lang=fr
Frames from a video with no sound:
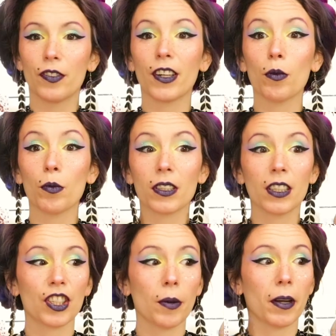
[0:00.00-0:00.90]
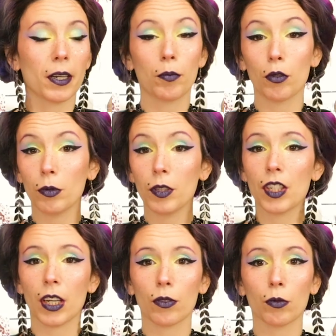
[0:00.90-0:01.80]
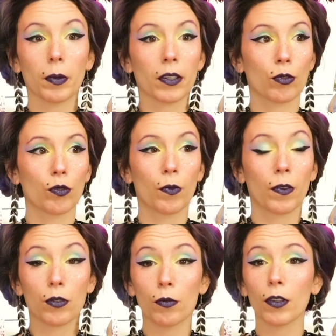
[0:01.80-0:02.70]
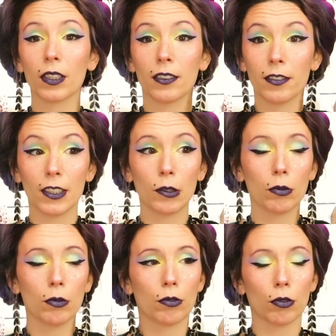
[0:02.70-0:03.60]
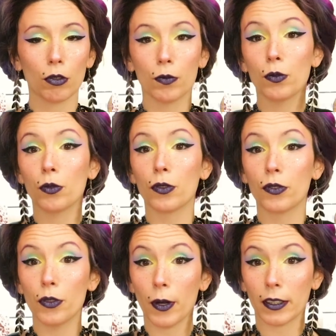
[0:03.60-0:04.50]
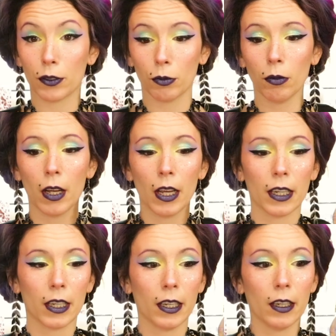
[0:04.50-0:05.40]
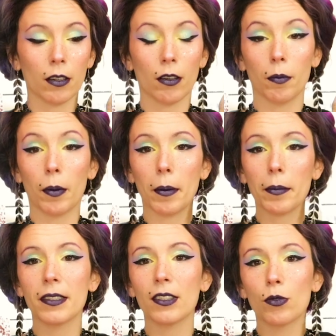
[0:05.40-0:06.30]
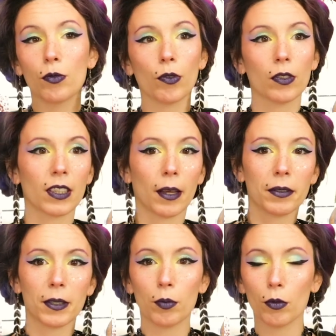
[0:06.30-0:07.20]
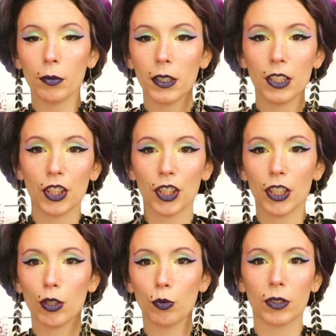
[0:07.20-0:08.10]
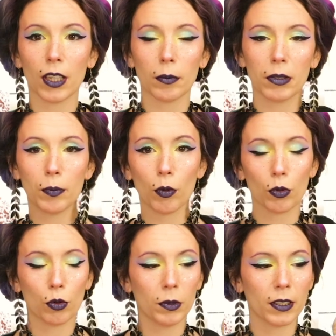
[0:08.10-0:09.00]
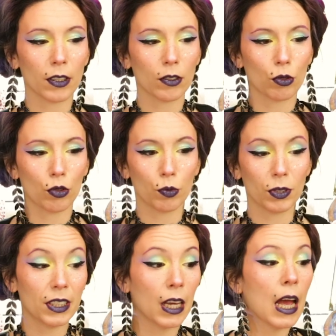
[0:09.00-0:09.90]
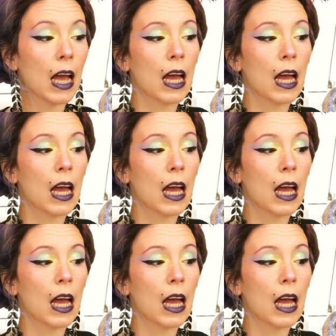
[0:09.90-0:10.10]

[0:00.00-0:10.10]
je vais commencer déjà par les produits de chez Action parce que je vous fais souvent des vidéos de revues de Action et euh, bah, même si souvent c'est un petit peu mitigé ou c'est un petit peu en demi-teinte ce que je vous dis,